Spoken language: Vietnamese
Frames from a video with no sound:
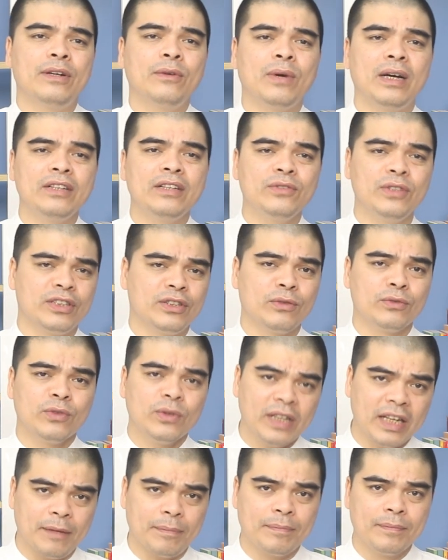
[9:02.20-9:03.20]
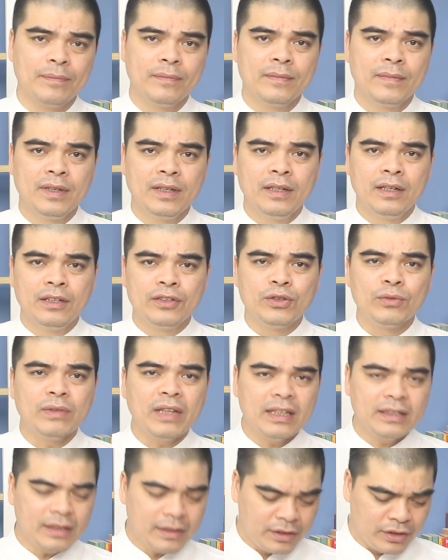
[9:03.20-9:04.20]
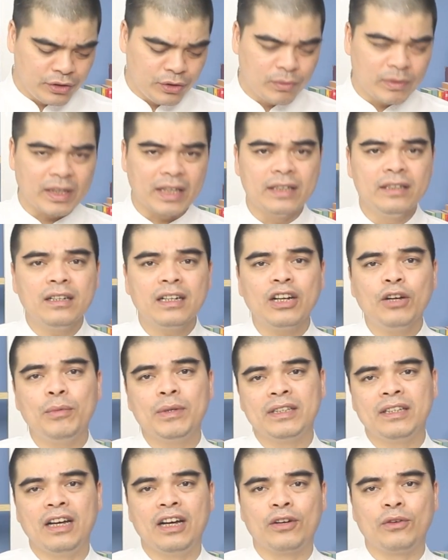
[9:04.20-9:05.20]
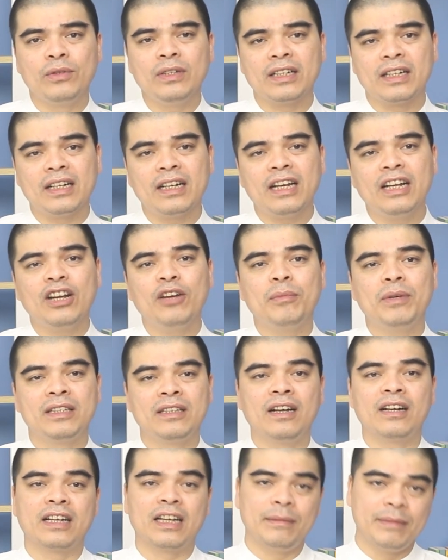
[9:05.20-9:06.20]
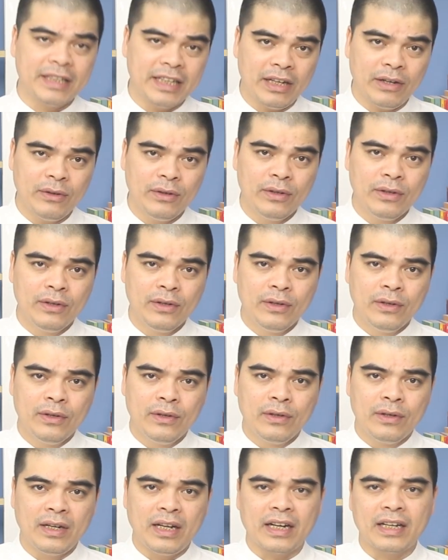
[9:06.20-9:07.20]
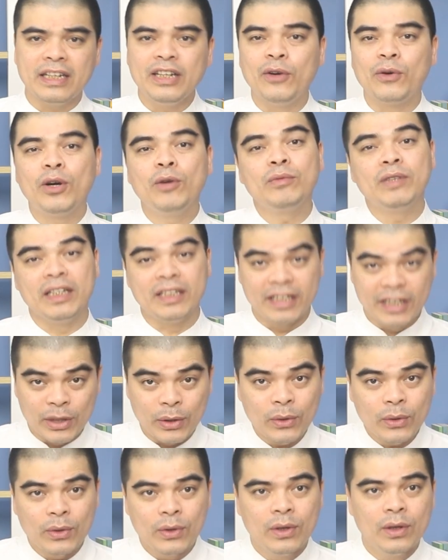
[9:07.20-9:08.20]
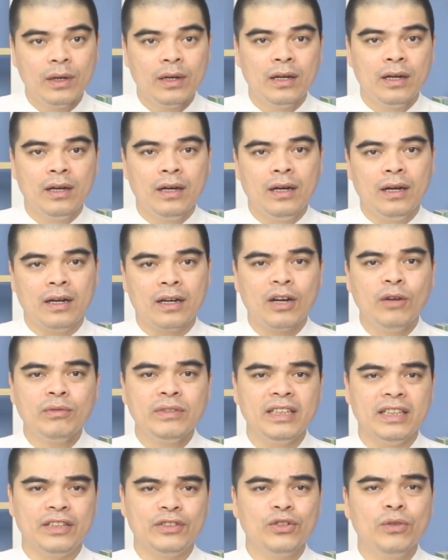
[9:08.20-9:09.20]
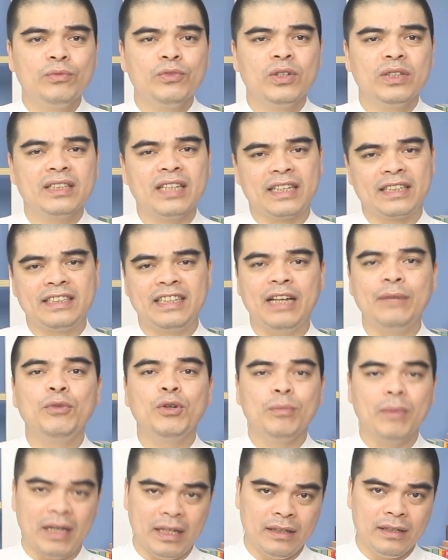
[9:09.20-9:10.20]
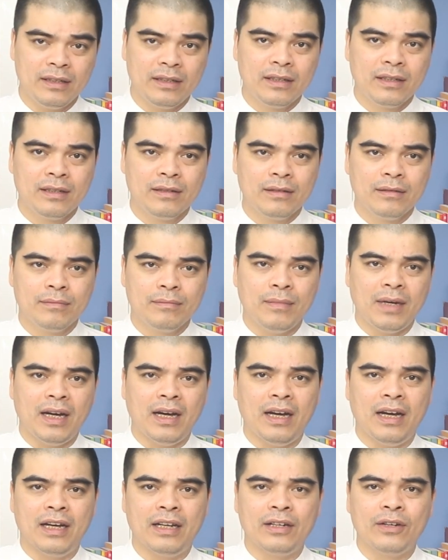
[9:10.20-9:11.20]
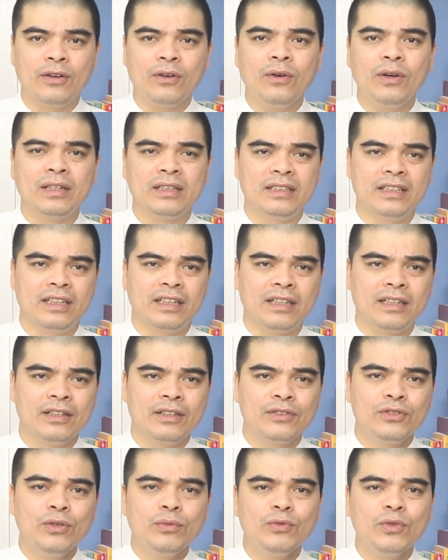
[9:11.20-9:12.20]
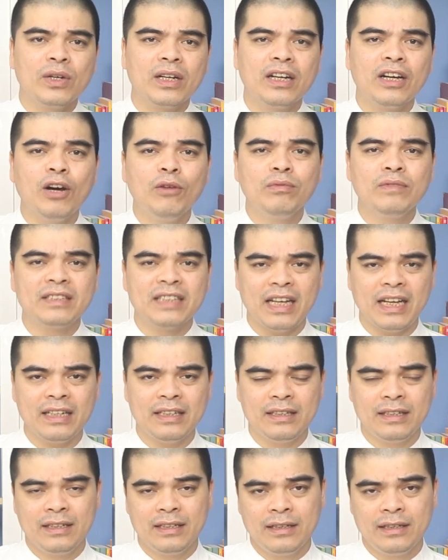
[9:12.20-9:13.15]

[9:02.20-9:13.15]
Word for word: văn hóa truyền thống tốt đẹp, chúng ta sẽ sử dụng cái nước lau bàn thờ cũng như cái khăn lau bàn thờ kèm theo là cái điều không thể thiếu. Không chỉ giúp cho sạch sẽ bụi bẩn mà nó còn giúp cho cái không gian